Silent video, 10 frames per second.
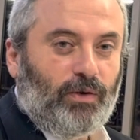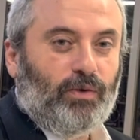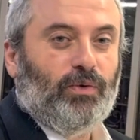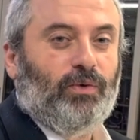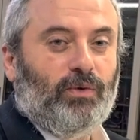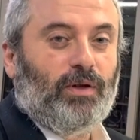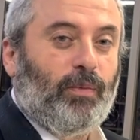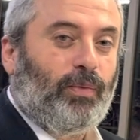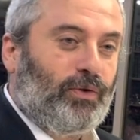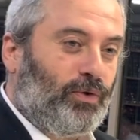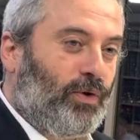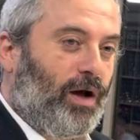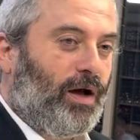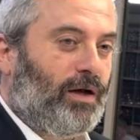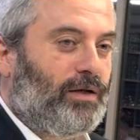Ou n'importe
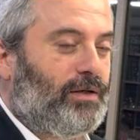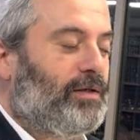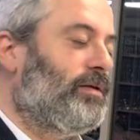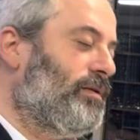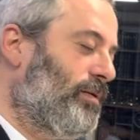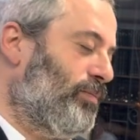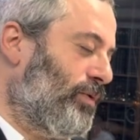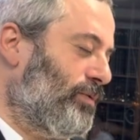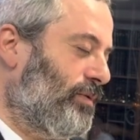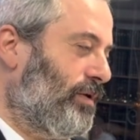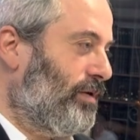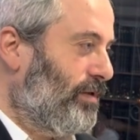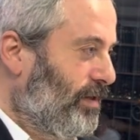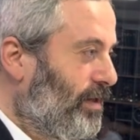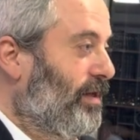quoi. N'importe quoi.
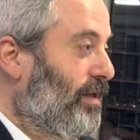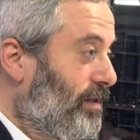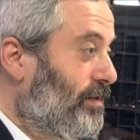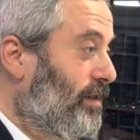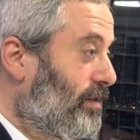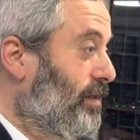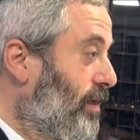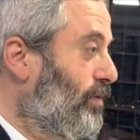Ça, c'est